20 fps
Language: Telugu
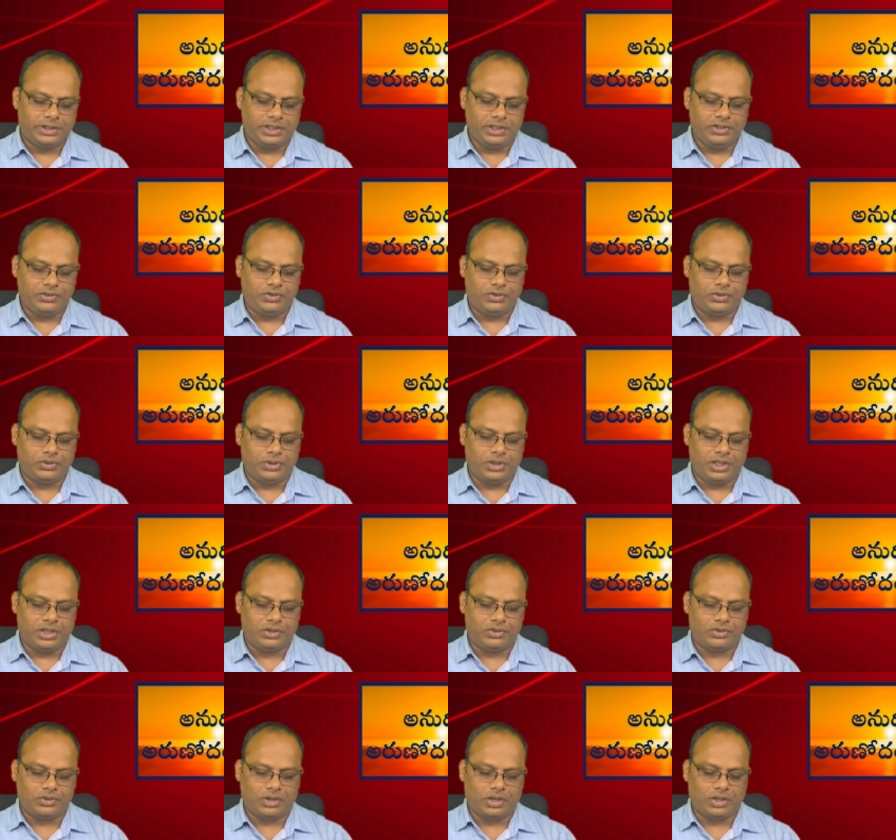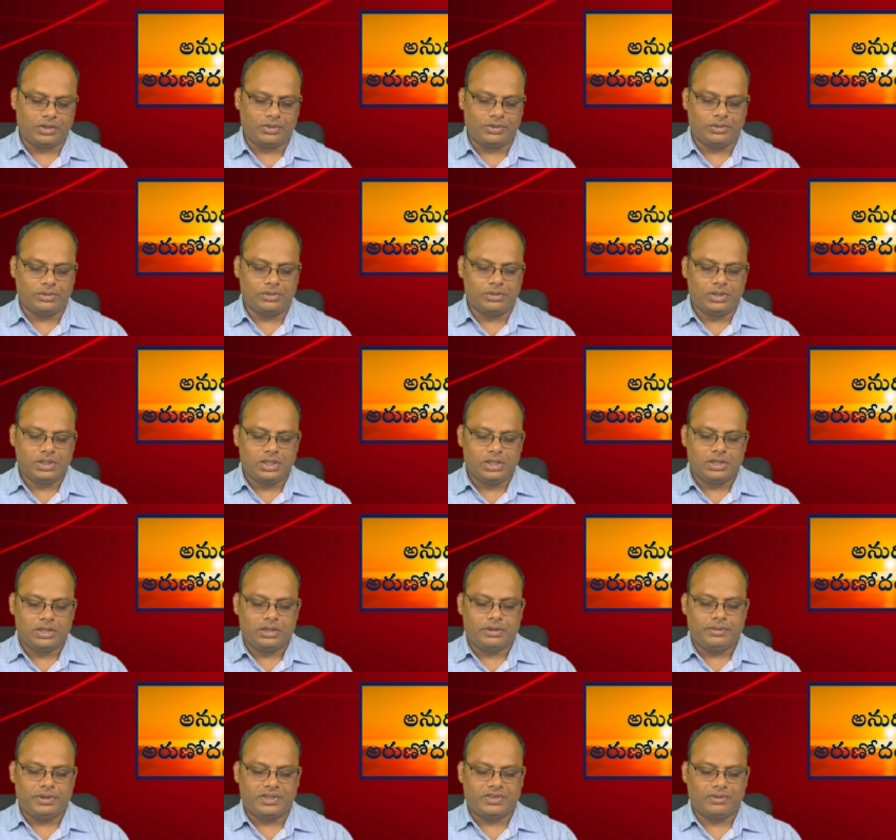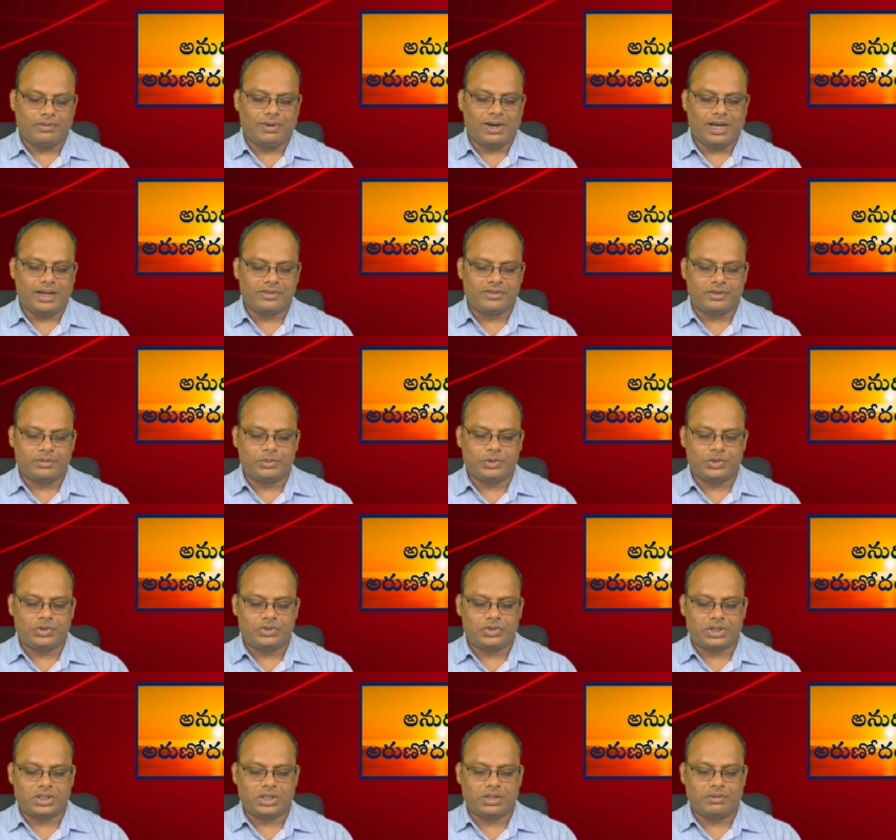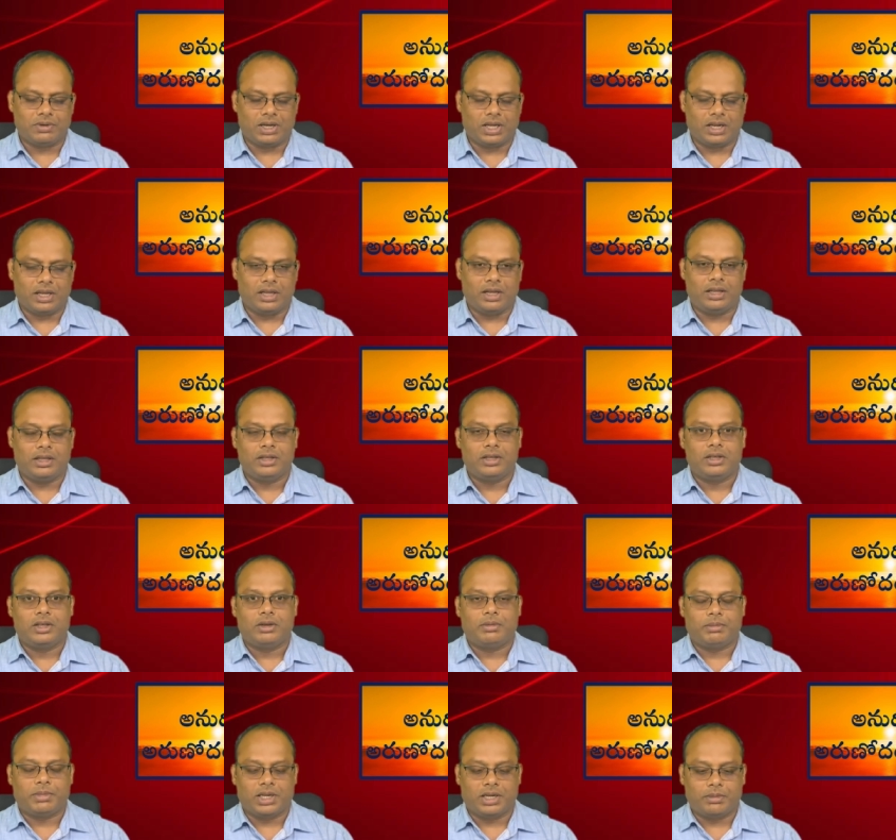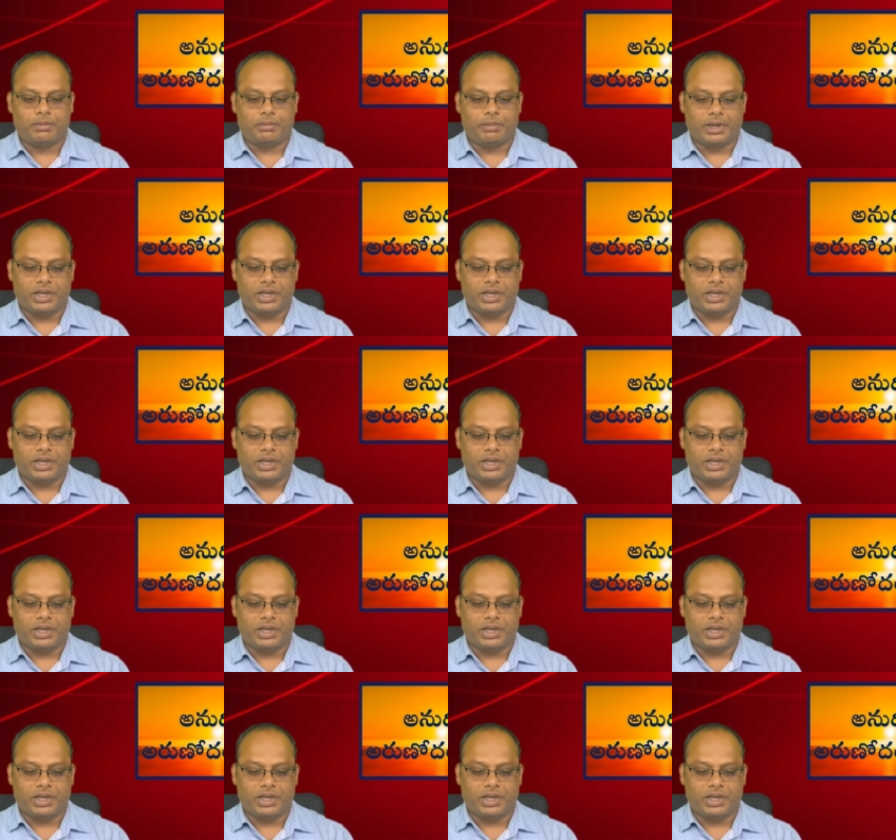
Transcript: క్రీస్తు యేసునందు విశ్వాసం ఉంచట ద్వారా మనం